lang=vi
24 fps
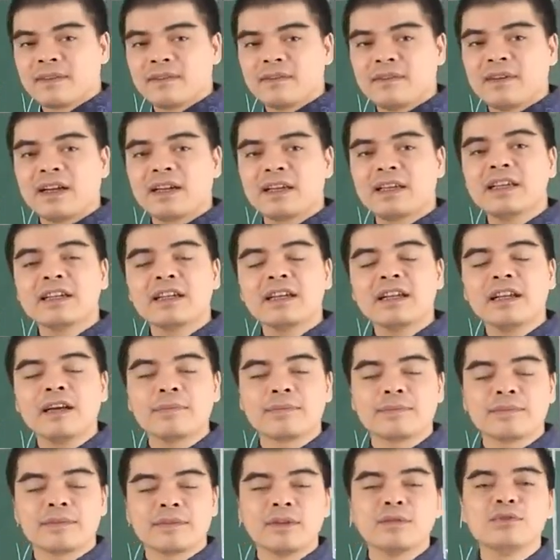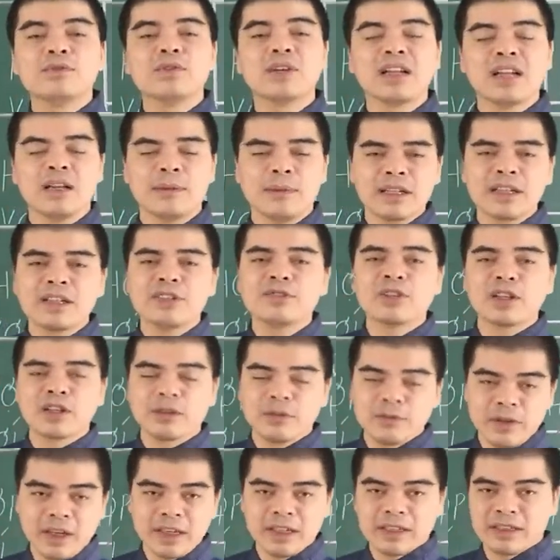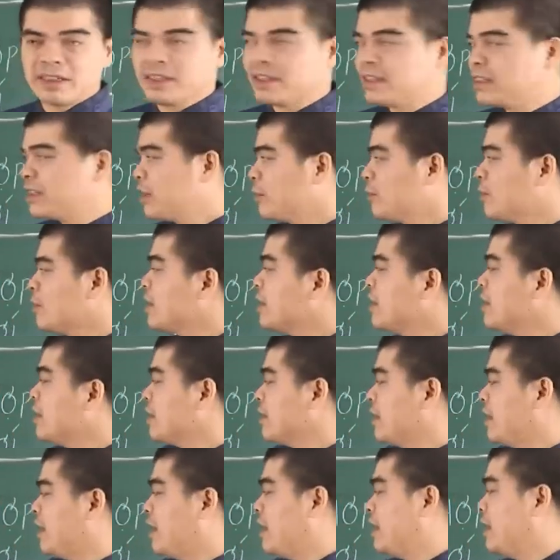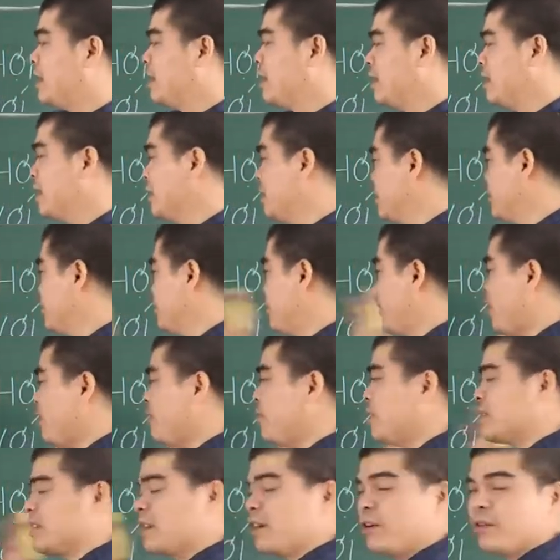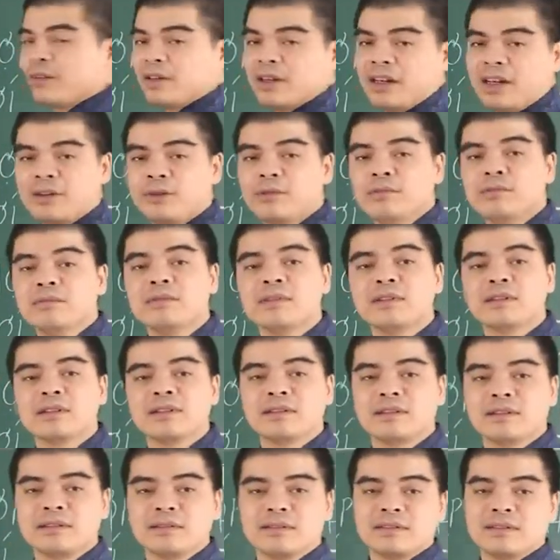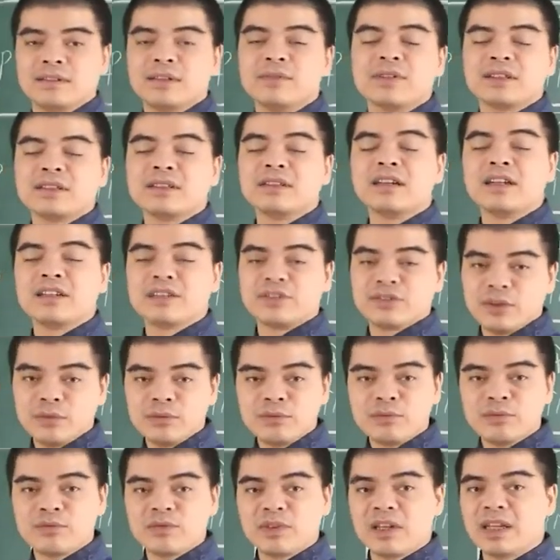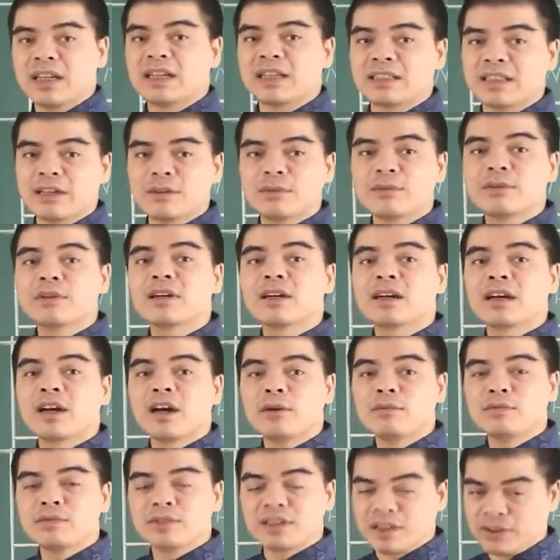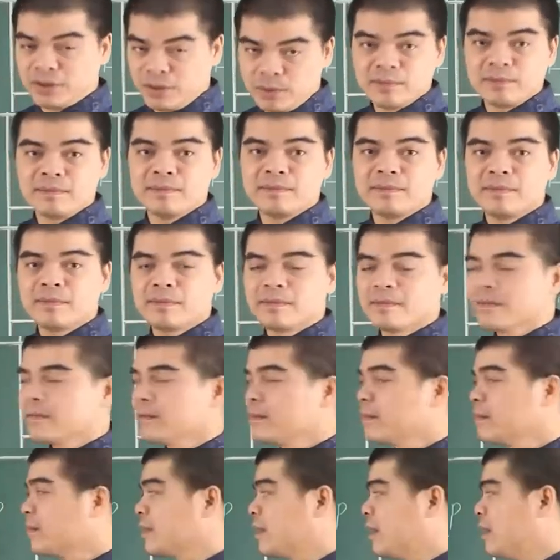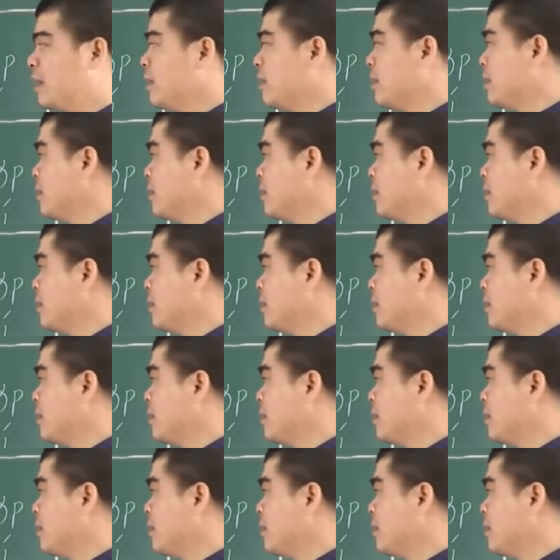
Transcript: và khi kết hợp câu chuyện làm ăn kinh doanh cũng vậy thì người ta cũng kiêng là mão và rộng là cũng rơi vào tứ hành xung vậy nên người ta cũng không sử dụng đó.